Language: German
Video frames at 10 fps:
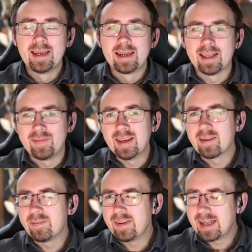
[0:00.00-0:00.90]
das wäre
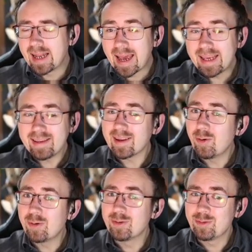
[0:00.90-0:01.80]
vielleicht
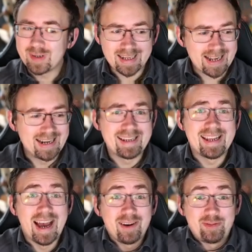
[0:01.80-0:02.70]
auch ein guter
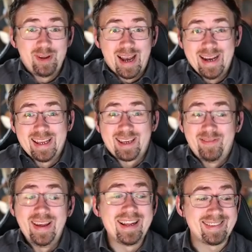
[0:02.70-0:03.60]
Kandidat für eine
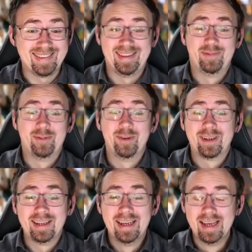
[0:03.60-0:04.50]

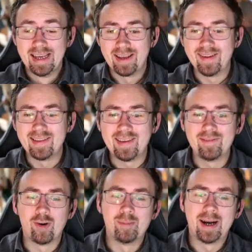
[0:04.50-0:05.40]
Quetzig-Folge. Ihr werdet sehen, warum.